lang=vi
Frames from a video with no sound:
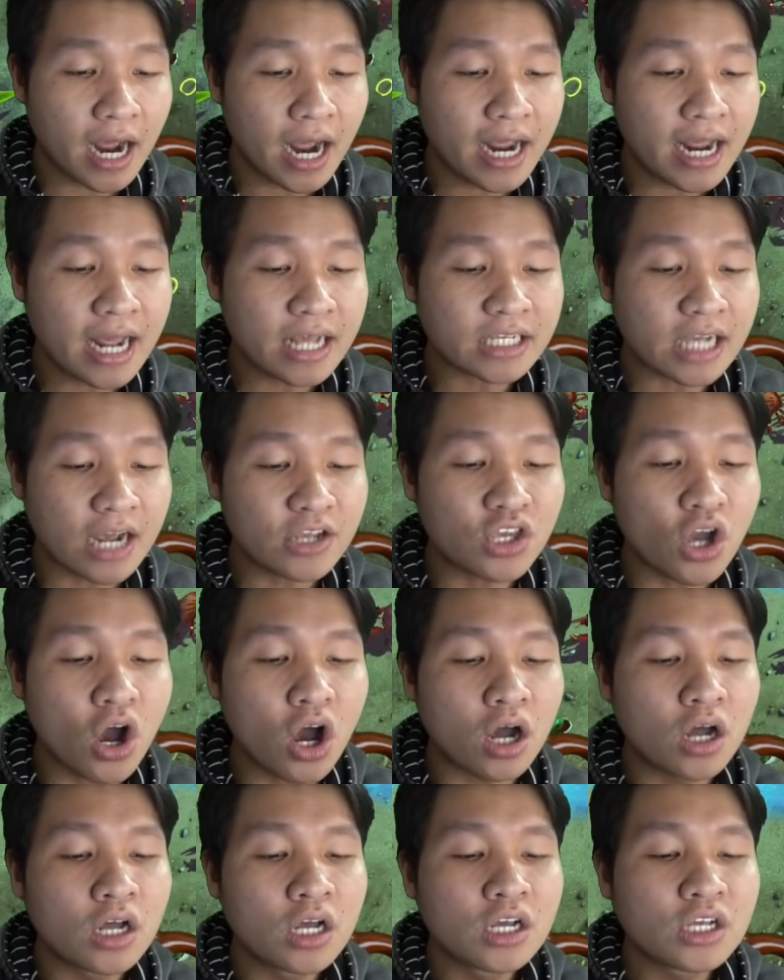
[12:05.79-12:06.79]
đấy sợ
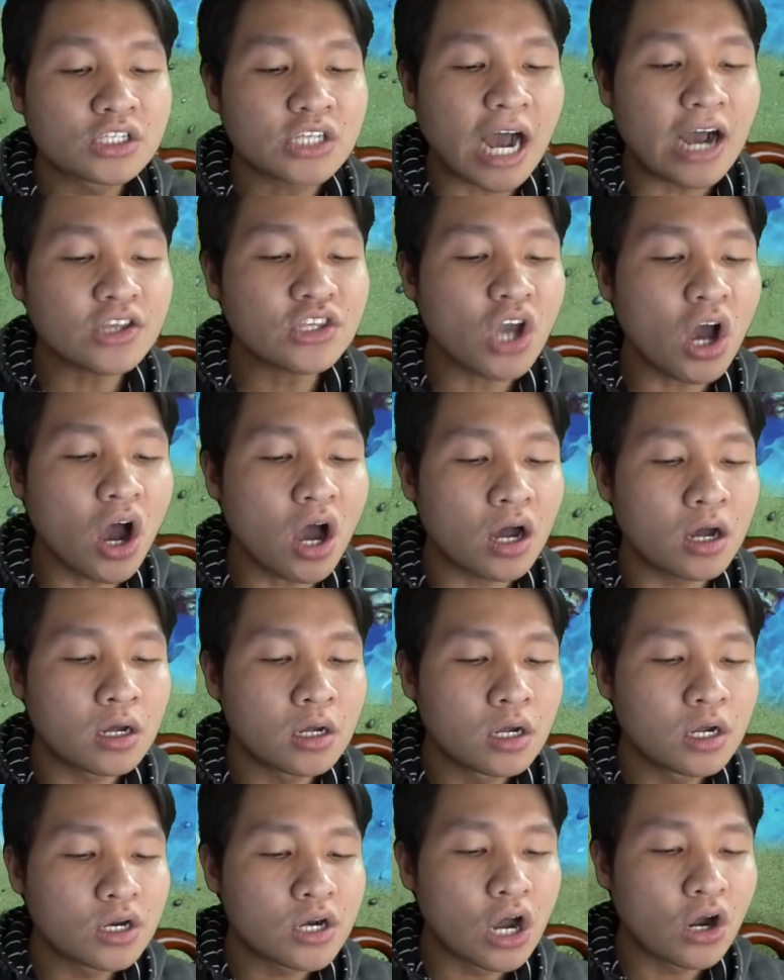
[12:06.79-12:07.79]
chưa sợ chưa